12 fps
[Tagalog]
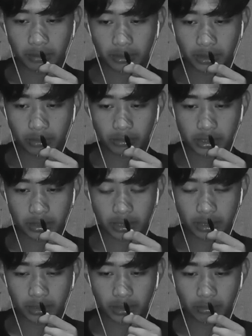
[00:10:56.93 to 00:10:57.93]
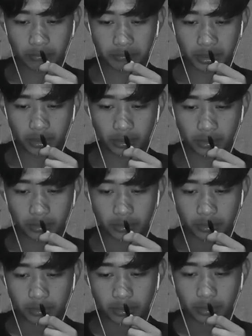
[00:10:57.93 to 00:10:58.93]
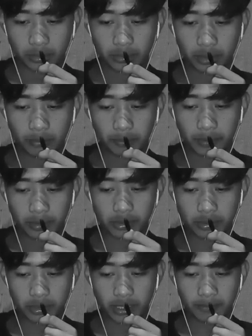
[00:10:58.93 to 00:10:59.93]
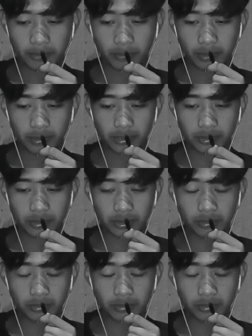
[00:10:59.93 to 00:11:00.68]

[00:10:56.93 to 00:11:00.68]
May tig-illusion ka nagaro. Me. In term of illusion, I have no illusion.